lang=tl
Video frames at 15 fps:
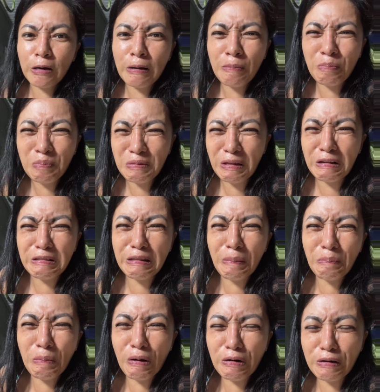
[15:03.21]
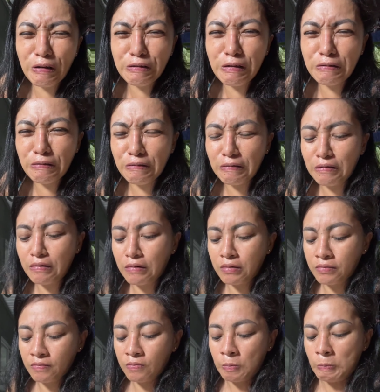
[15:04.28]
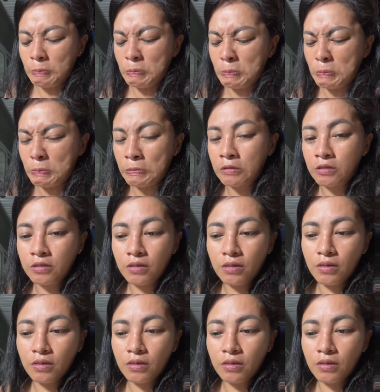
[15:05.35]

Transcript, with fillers: Pero 34, eh, ginoo ko. Hmm.